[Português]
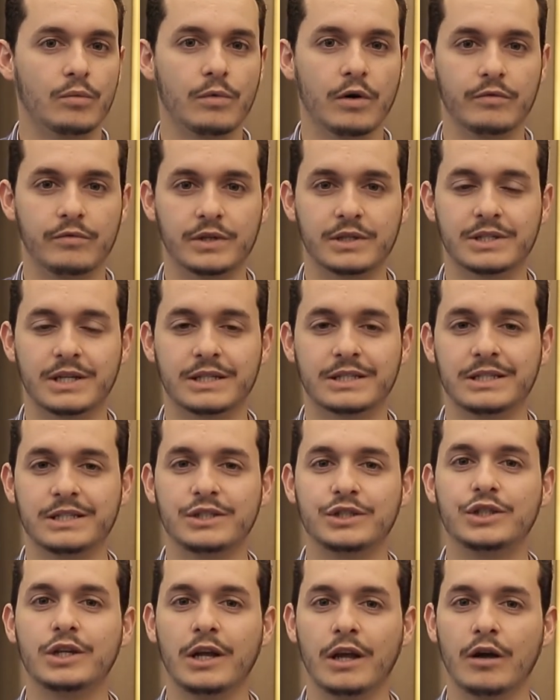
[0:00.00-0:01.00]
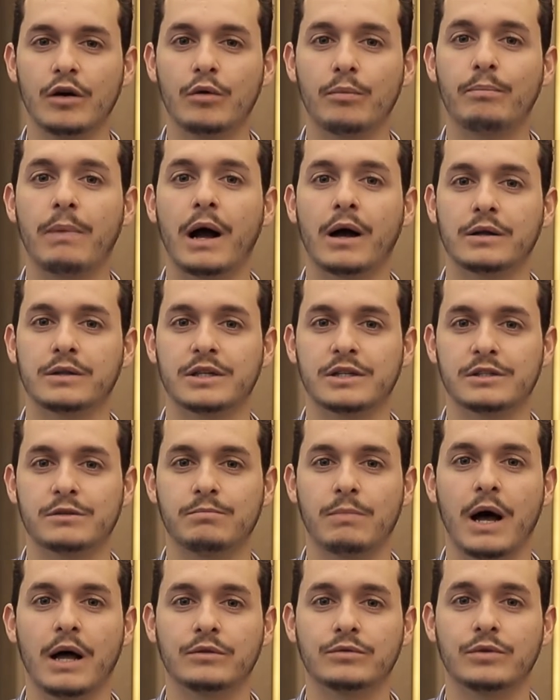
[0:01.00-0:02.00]
uma vez que esse dinheiro pago
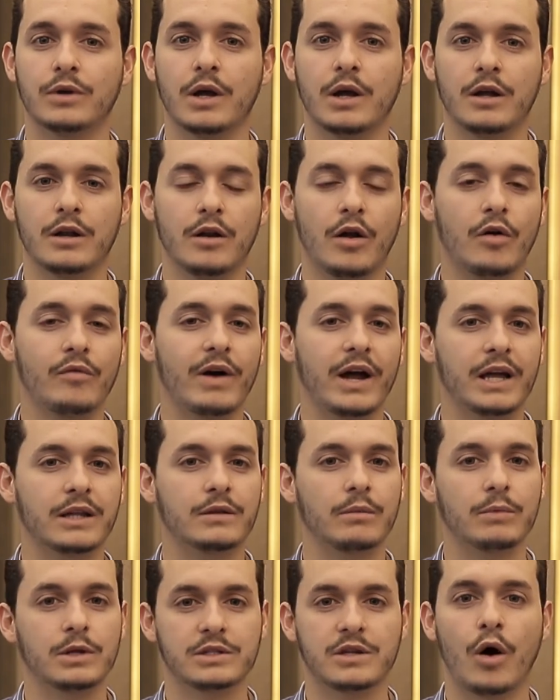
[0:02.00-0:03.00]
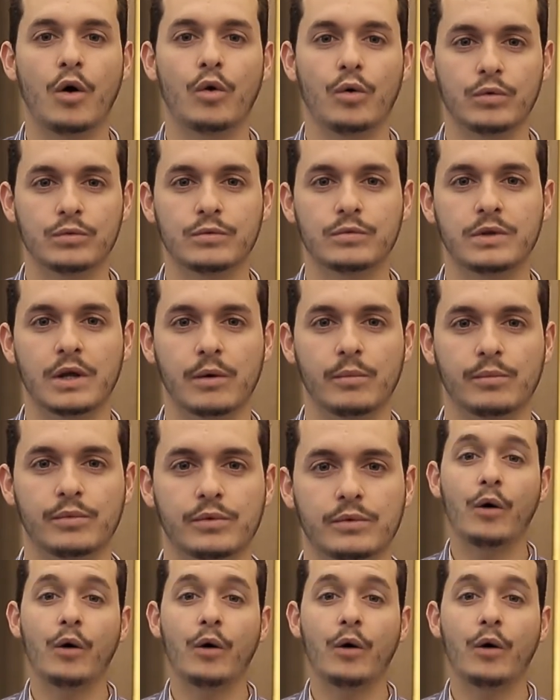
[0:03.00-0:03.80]
antecipado não vai rentabilizar ao longo do tempo.